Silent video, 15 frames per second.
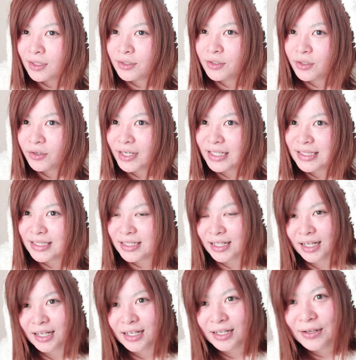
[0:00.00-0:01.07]
黒歴
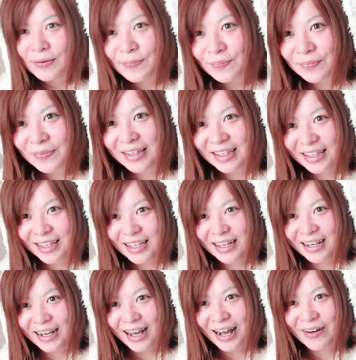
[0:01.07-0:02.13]
史
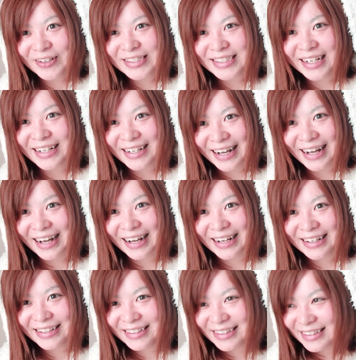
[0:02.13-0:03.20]
葵ちゃんが
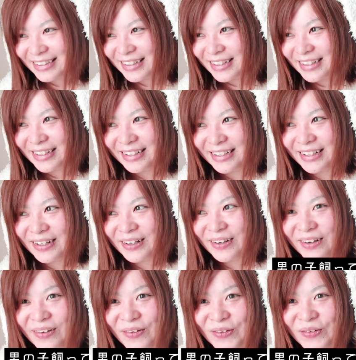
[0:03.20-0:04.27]

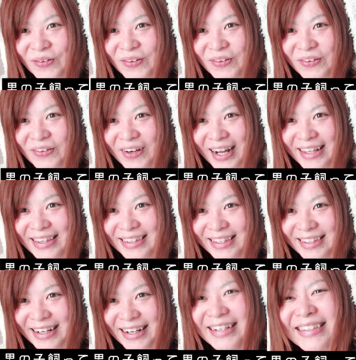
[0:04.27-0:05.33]
男の子飼っ
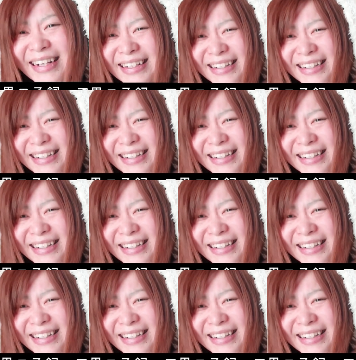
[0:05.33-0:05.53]
てた